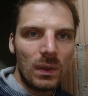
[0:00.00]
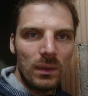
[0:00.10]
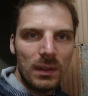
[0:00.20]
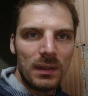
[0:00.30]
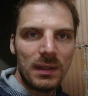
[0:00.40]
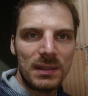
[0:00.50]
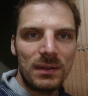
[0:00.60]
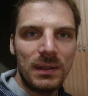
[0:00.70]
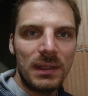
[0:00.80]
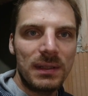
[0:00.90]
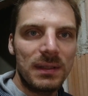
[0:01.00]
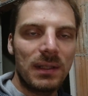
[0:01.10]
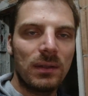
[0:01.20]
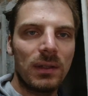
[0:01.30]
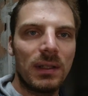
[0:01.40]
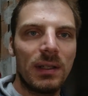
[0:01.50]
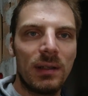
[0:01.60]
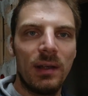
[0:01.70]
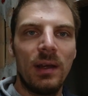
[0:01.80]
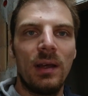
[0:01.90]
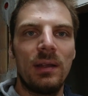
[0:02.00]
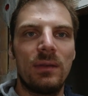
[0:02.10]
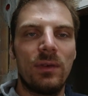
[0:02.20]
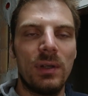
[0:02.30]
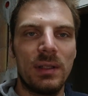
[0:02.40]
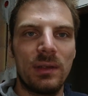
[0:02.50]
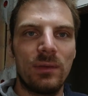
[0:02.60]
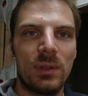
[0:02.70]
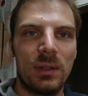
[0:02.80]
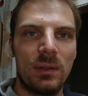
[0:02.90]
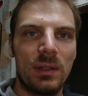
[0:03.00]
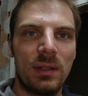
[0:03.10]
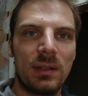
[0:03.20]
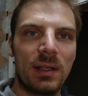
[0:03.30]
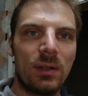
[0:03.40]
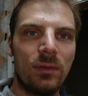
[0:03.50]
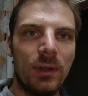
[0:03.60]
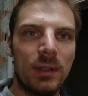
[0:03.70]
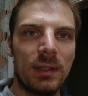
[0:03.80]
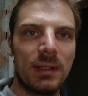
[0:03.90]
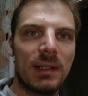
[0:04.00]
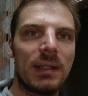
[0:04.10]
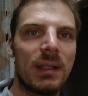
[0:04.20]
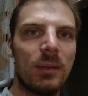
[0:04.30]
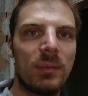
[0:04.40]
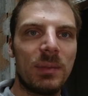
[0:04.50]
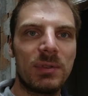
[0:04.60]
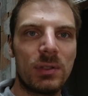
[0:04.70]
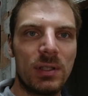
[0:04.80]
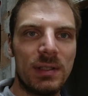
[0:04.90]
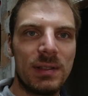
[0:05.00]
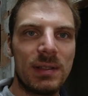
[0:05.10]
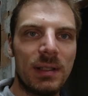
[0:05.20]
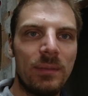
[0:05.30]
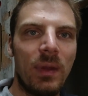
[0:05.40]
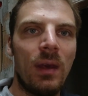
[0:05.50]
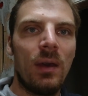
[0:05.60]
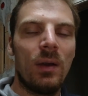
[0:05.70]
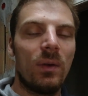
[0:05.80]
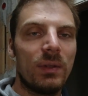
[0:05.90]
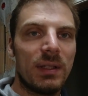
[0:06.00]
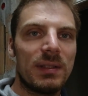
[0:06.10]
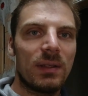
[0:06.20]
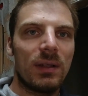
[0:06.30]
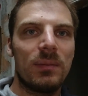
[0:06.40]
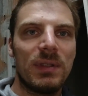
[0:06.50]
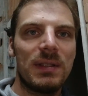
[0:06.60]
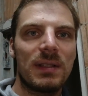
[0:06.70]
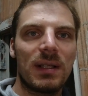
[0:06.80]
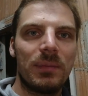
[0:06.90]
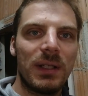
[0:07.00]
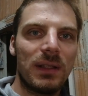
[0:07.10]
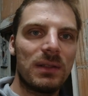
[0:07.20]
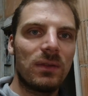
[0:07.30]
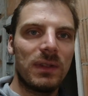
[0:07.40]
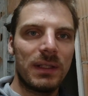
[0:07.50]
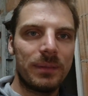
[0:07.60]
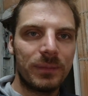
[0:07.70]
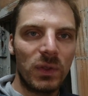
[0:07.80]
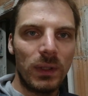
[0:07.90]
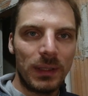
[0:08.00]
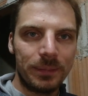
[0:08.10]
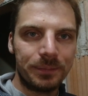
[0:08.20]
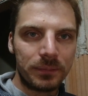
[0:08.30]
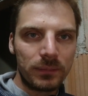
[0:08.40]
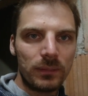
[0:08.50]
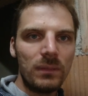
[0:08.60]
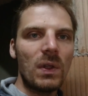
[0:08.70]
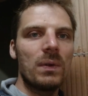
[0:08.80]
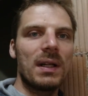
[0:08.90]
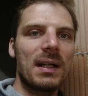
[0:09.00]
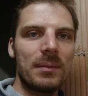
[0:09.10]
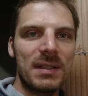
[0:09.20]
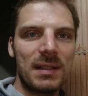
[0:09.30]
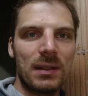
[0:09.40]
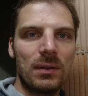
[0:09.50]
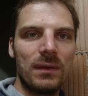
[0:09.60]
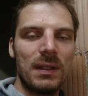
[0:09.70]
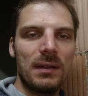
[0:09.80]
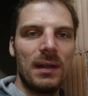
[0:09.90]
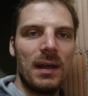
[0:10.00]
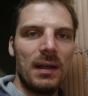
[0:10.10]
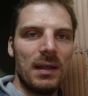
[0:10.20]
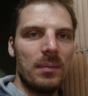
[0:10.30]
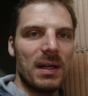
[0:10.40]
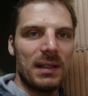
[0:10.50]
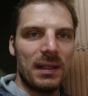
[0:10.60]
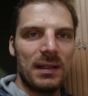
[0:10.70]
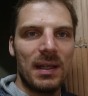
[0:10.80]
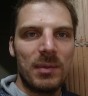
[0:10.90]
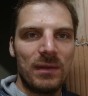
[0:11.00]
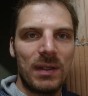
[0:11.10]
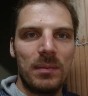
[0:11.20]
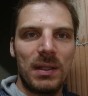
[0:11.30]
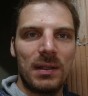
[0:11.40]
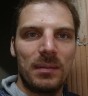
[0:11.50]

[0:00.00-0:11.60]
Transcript: Und das sollte jetzt dann doch in der folgenden Woche und in den darauffolgenden Tagen eben abzuschließen sein. Und dann ist auch eben dieses Kapitel soweit durch. Und dann kann man sich auch wieder eben anderen Themen widmen.